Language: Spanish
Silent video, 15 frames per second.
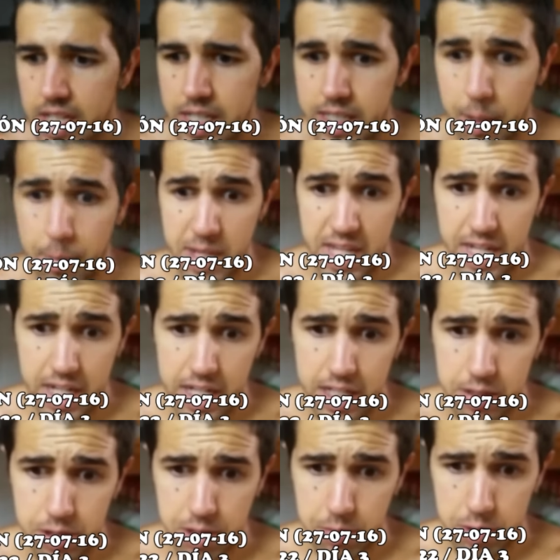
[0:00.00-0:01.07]
Esta mañana
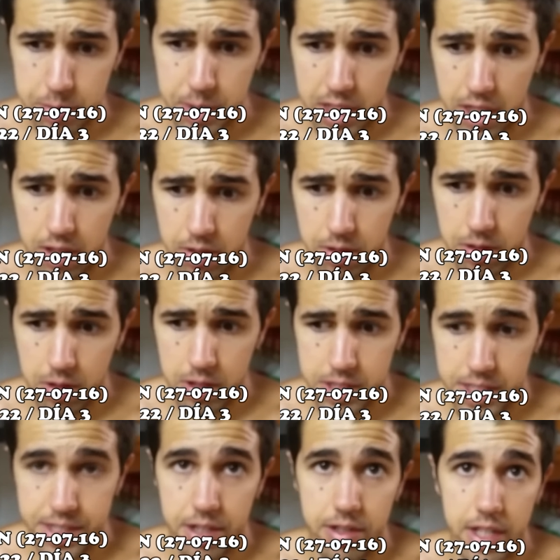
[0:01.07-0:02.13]
nos hemos metido
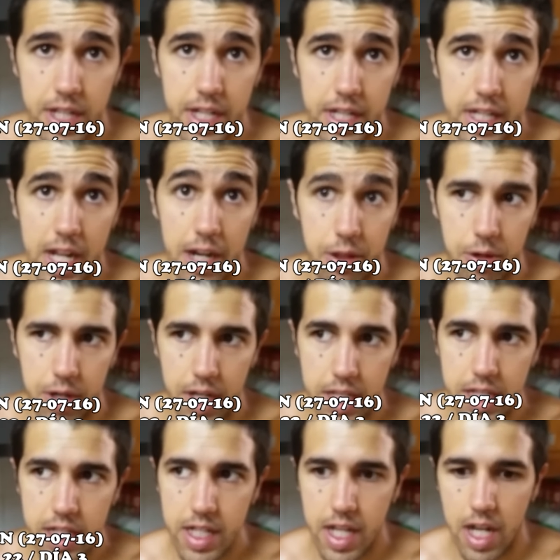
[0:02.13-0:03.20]
sesión de cardio
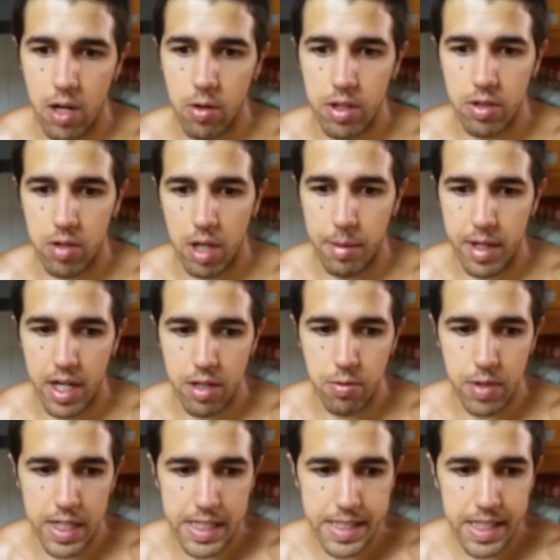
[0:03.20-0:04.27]
hit, que era lo que tocaba en
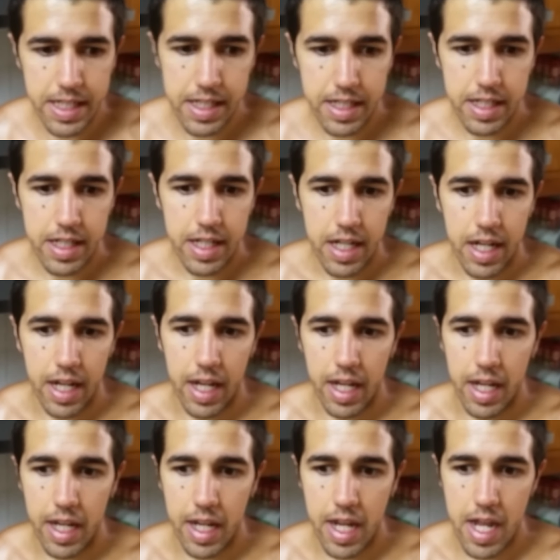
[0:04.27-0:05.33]
ayunas,
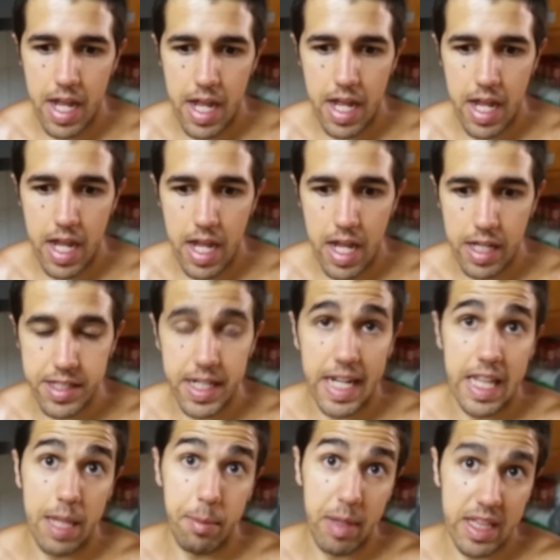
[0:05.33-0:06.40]
eh,
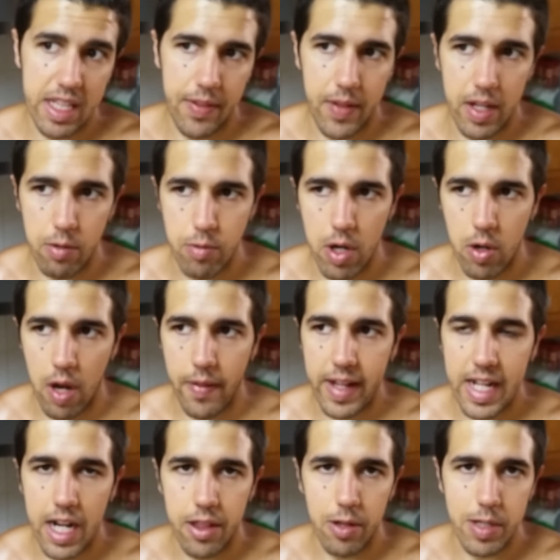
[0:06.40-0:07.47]
seguidamente de una hora de
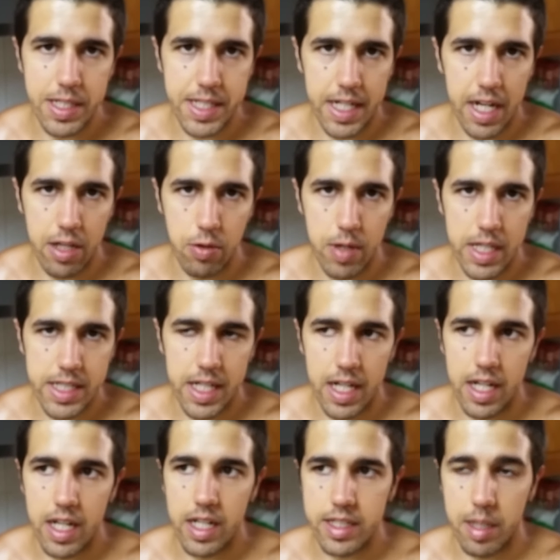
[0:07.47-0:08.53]
cardio lisa en ayunas
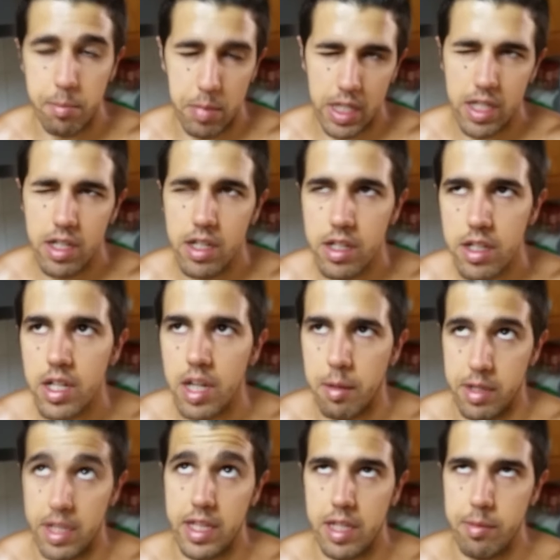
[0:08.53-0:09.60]
también,
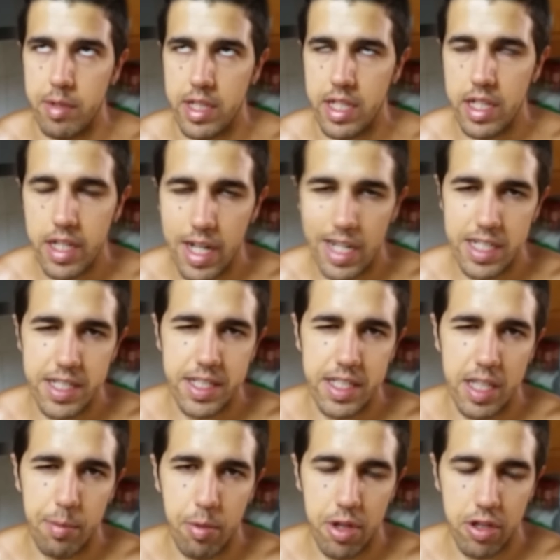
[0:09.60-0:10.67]
evidentemente, al
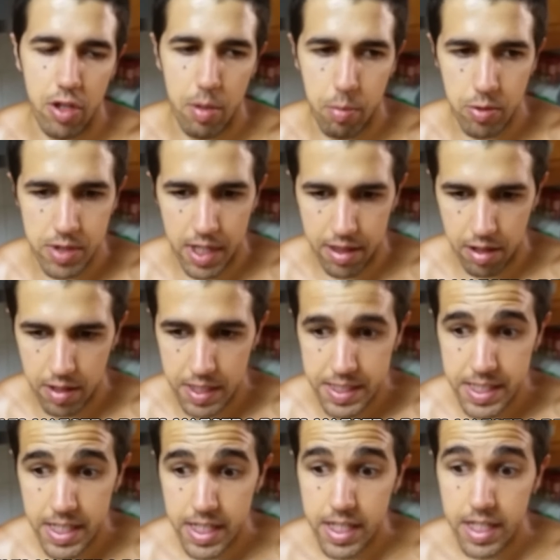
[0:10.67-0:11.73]
60% de pulsaciones.
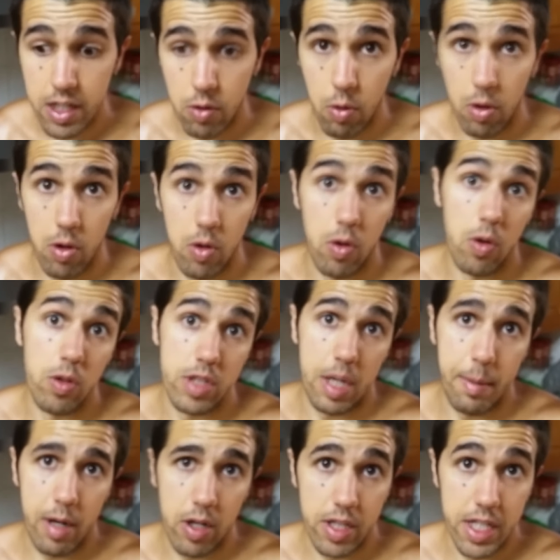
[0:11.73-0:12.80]
Luego
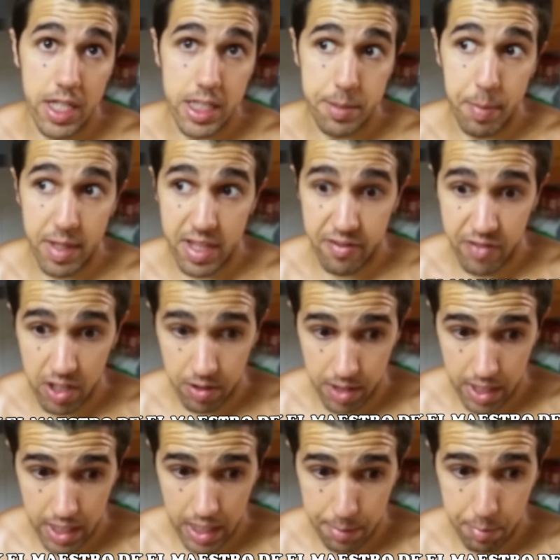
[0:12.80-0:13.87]
trabajo de específico
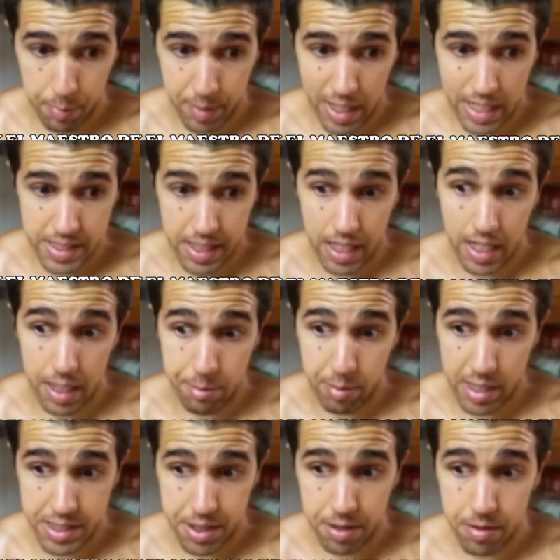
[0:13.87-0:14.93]
de abdominales en el
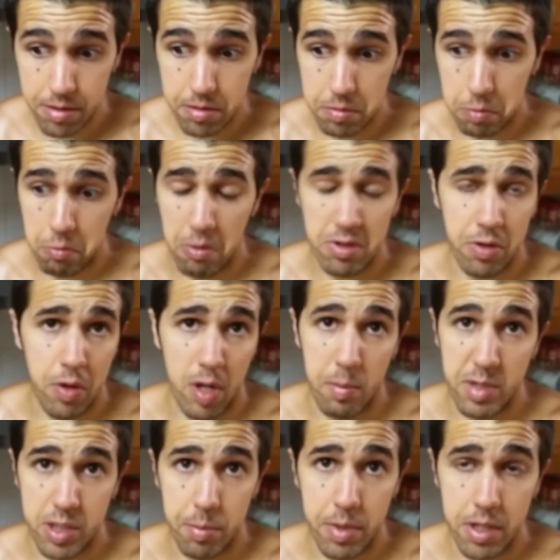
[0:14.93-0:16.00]
gimnasio, un cuarto de hora
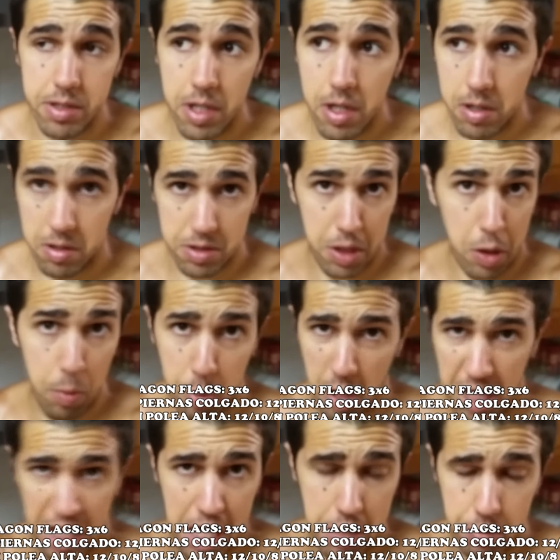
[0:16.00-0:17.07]
más o menos. Os dejo
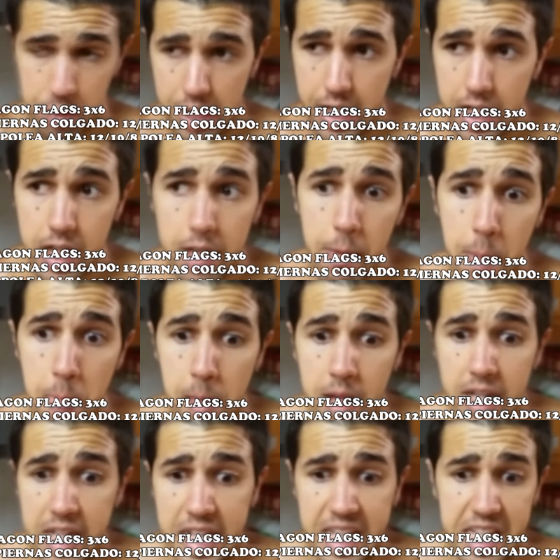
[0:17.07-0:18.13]
por aquí la rutina
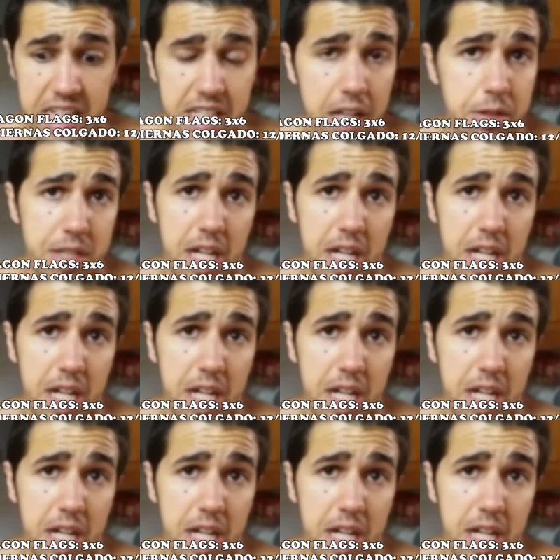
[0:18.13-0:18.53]
y ya está.